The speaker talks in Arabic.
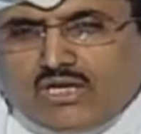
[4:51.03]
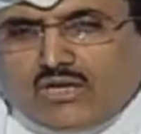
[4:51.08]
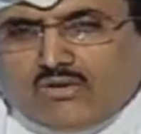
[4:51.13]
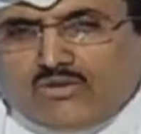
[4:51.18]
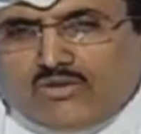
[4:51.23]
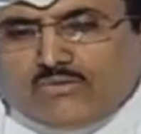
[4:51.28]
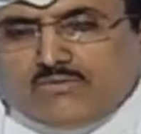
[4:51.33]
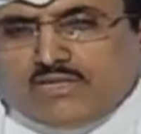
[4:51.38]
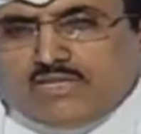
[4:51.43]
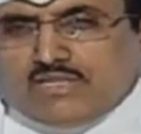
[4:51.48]

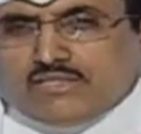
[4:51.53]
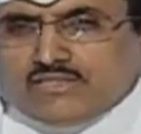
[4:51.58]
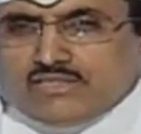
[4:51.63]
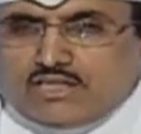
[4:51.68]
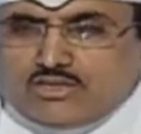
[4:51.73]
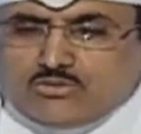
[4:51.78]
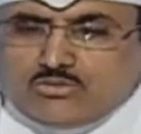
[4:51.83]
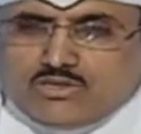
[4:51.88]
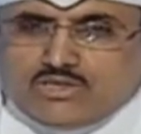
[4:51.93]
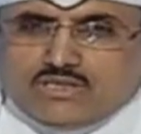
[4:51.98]
أو عملية
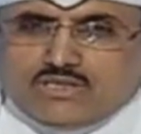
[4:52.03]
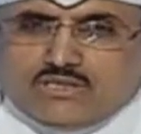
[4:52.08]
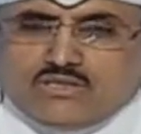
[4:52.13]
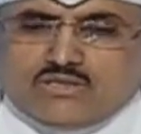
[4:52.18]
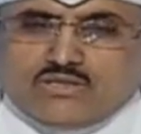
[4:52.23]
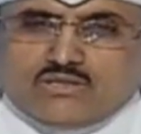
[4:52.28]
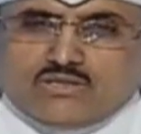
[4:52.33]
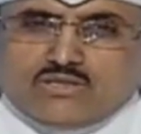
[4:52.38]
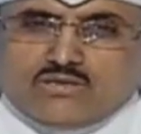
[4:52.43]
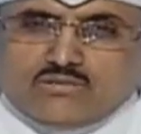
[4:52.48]
تحوير
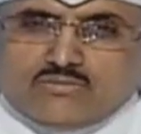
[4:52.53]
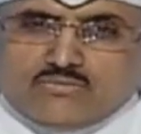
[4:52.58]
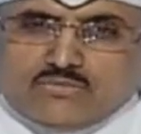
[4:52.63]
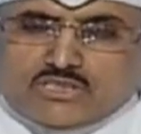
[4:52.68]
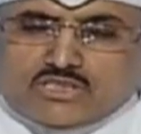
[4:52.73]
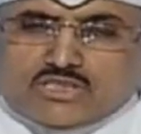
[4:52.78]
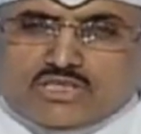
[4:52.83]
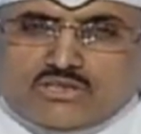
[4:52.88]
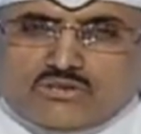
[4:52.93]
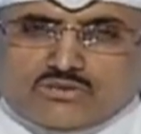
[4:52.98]

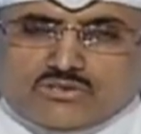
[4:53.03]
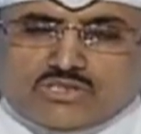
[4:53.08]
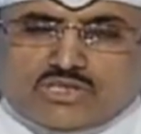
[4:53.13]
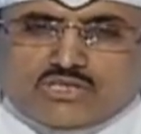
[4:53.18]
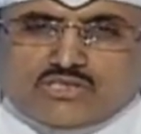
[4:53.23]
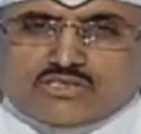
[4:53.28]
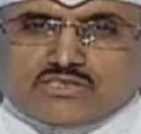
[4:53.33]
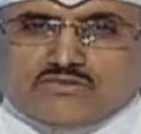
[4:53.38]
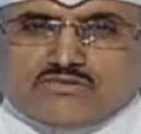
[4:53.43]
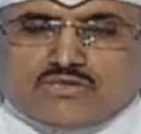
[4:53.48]
مجرى
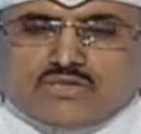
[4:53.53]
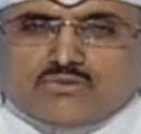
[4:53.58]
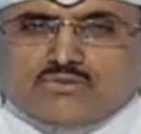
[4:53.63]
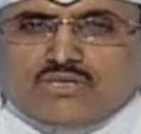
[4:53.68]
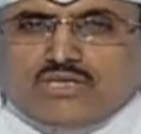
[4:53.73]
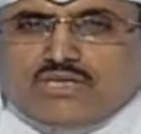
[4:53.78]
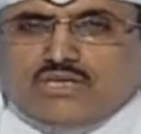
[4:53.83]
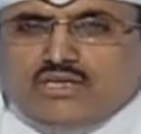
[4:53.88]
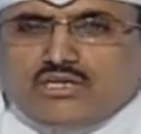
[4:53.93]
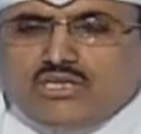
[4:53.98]
العصارة
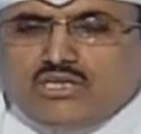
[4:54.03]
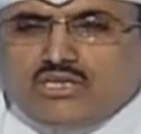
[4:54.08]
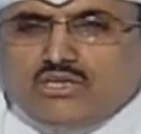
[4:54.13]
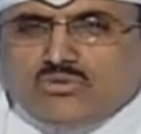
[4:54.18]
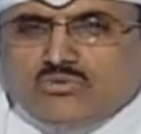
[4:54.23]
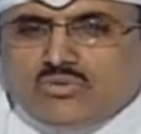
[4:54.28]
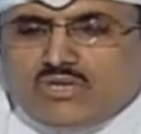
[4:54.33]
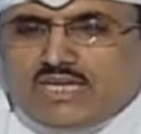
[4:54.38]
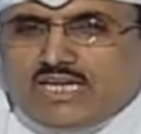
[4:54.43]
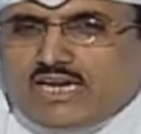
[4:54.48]
الصفراوية
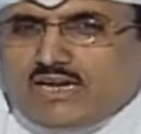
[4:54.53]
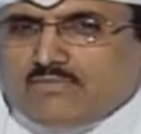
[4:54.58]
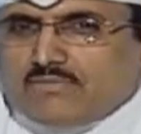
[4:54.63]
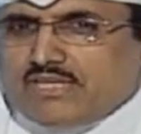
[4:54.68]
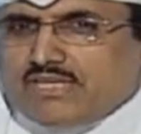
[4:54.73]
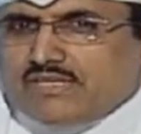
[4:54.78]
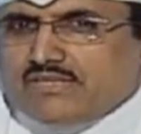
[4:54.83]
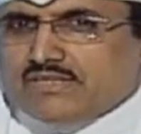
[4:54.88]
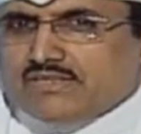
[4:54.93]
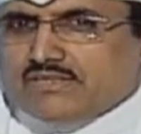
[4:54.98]
وهي
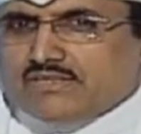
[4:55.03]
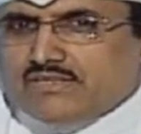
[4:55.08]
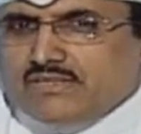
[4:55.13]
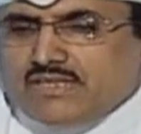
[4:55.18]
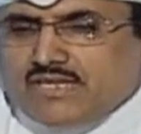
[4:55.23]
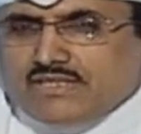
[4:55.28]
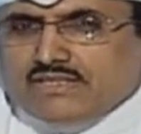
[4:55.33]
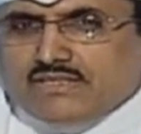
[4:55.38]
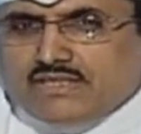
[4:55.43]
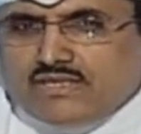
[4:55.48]
عملية
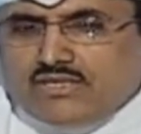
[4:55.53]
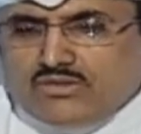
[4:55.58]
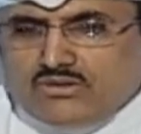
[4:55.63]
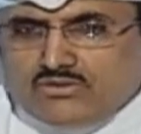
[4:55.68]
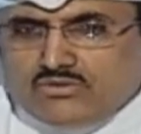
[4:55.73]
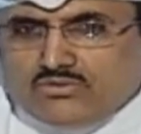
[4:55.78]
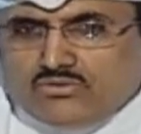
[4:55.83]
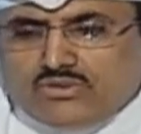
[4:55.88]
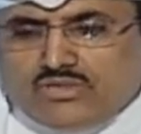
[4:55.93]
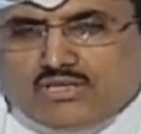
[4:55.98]
نادرة
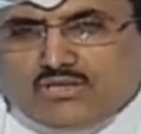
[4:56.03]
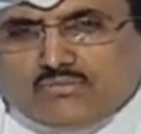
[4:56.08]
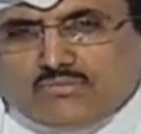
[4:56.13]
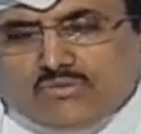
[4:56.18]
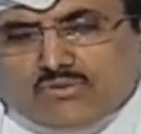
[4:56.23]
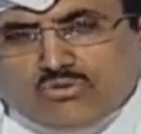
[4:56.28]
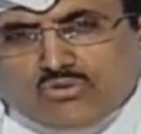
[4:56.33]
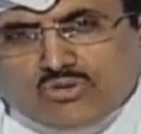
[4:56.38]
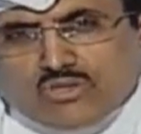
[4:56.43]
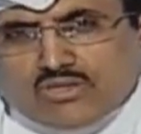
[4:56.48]
الحدود يعني
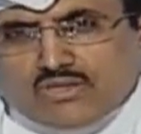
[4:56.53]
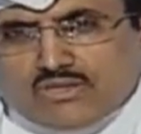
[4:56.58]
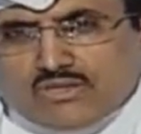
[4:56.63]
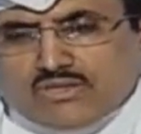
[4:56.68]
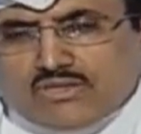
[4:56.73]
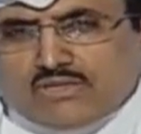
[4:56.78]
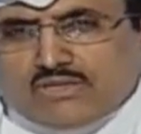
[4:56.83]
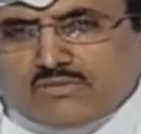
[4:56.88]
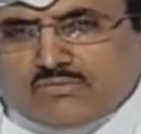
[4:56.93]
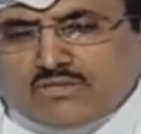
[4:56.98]
ما هو
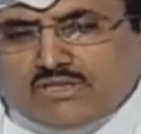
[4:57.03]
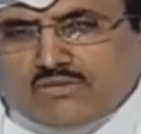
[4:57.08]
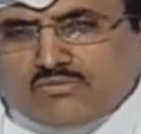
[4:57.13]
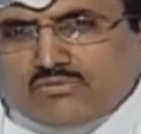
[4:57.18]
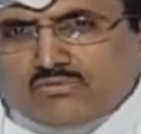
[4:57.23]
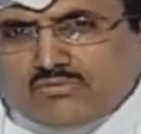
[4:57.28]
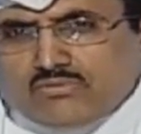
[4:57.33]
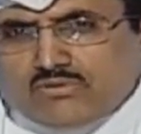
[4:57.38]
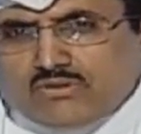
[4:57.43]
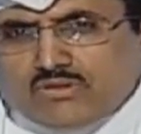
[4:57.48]
كثير
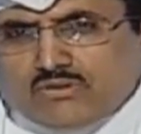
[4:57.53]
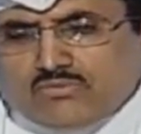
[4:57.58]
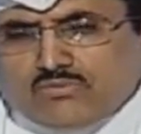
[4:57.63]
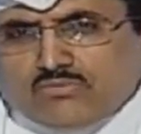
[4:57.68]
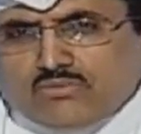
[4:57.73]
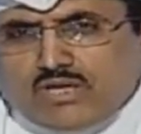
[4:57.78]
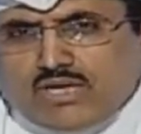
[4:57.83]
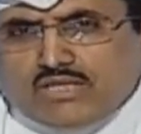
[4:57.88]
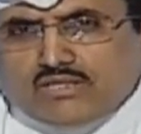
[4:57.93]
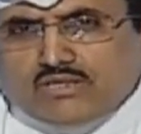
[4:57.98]
يمكن
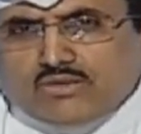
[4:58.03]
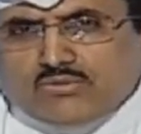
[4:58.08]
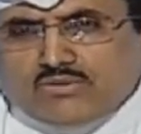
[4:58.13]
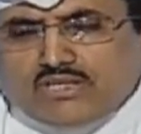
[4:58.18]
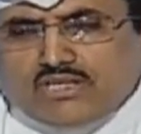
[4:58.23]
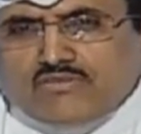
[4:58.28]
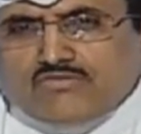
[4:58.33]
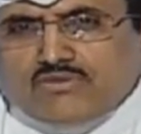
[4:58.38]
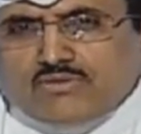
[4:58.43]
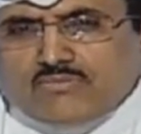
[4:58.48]
واحد أو
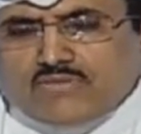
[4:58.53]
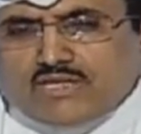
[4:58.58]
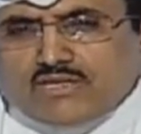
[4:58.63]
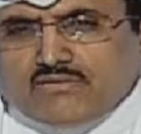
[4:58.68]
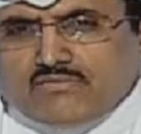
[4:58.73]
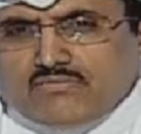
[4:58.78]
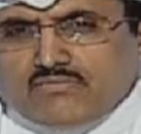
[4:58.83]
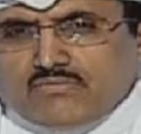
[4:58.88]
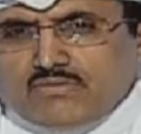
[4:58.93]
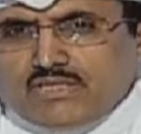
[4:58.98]
2%
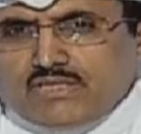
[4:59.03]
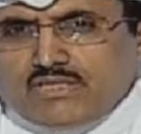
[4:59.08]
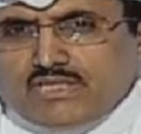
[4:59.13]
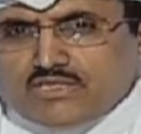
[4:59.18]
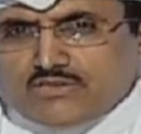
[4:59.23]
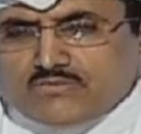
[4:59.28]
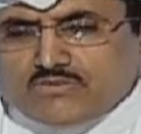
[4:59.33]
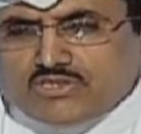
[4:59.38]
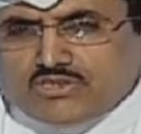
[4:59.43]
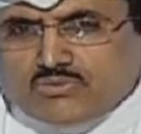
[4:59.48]
من
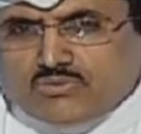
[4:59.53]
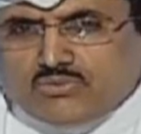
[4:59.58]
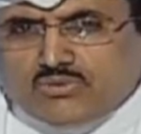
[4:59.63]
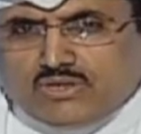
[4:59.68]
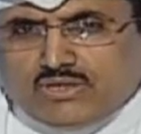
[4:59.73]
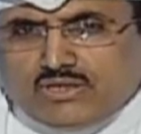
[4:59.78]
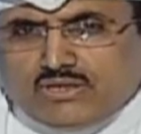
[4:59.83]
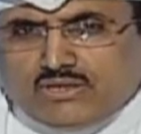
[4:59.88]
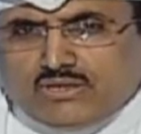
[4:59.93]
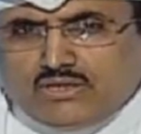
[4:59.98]
الناس
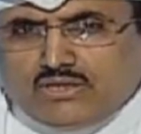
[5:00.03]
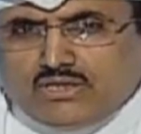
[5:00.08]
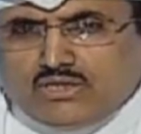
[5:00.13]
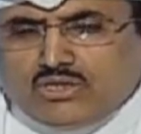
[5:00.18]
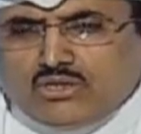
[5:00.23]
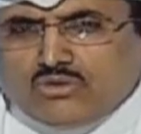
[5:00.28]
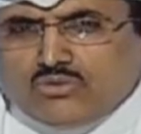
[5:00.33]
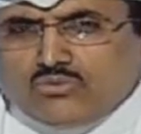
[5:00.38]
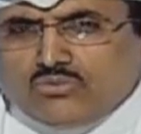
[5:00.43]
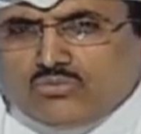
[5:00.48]
بيسوونها
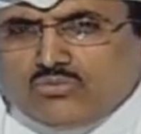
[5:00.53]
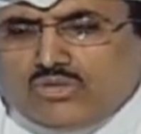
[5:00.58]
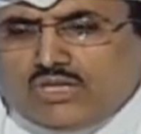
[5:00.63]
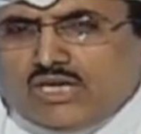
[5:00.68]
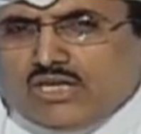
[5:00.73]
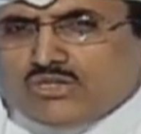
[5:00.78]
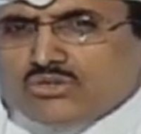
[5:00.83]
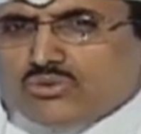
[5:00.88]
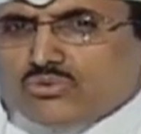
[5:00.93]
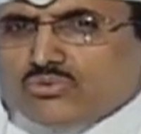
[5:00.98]

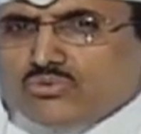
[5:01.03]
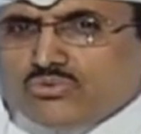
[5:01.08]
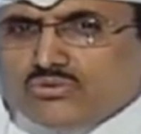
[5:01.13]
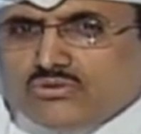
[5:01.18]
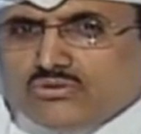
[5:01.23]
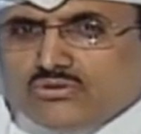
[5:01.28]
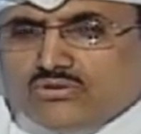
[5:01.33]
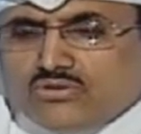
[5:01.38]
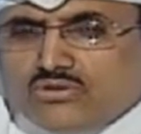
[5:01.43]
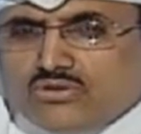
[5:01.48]
ولها شروط